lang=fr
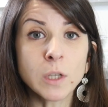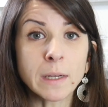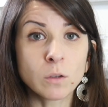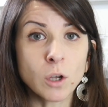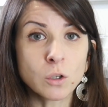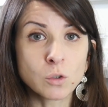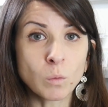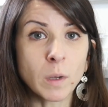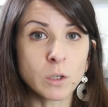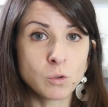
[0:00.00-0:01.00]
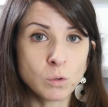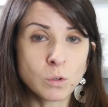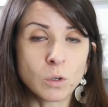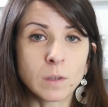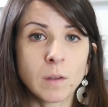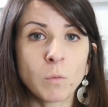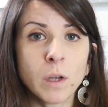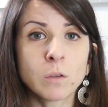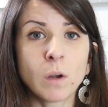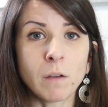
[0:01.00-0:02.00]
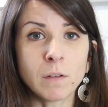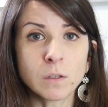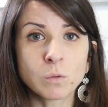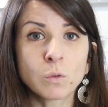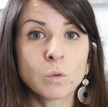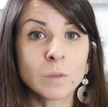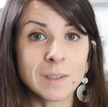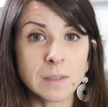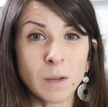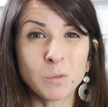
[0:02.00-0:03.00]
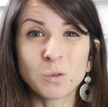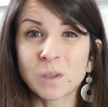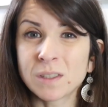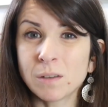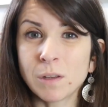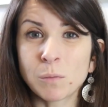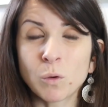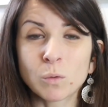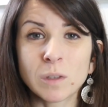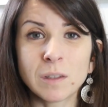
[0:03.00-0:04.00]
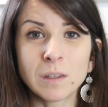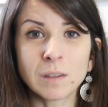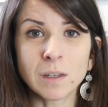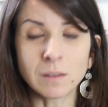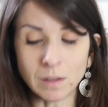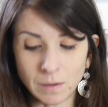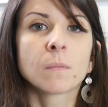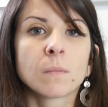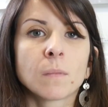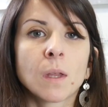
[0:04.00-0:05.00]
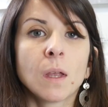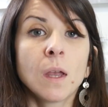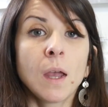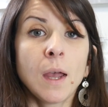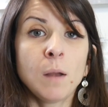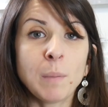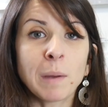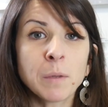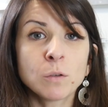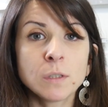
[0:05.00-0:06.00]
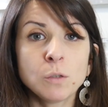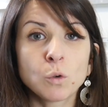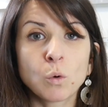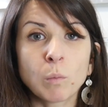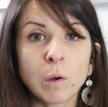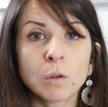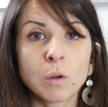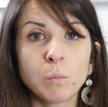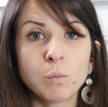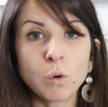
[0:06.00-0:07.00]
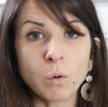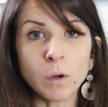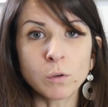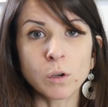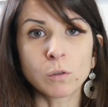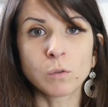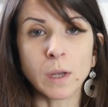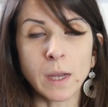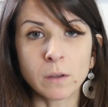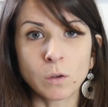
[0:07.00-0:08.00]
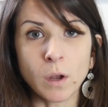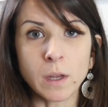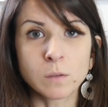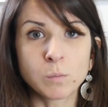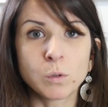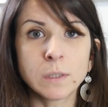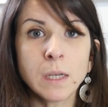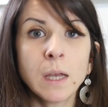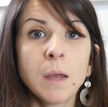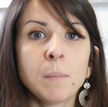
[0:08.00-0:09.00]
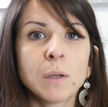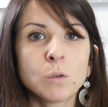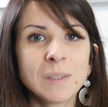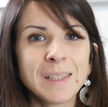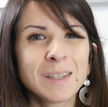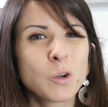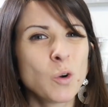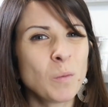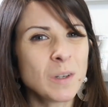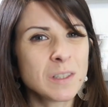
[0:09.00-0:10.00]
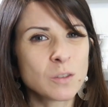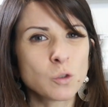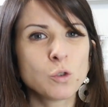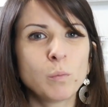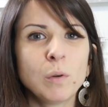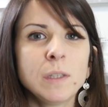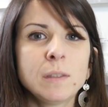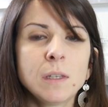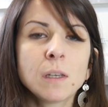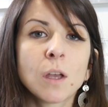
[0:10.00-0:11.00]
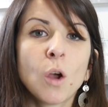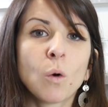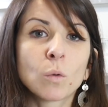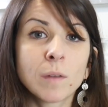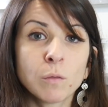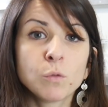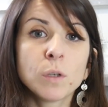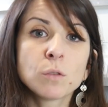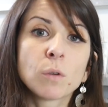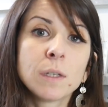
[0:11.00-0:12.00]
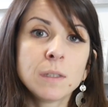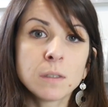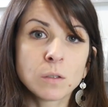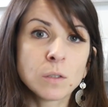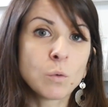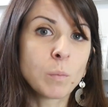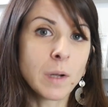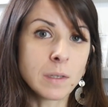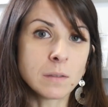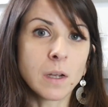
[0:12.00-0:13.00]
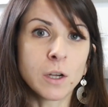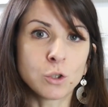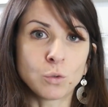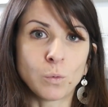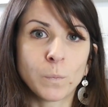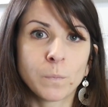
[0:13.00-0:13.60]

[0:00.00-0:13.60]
d'acteur sombre et juste témoigne de la façon contestable dont les événements ont été traités. Elle permet aussi de comprendre pourquoi le cœur du réacteur a explosé, mais aussi comment les enjeux politiques ont influé sur les décisions prises à chaud.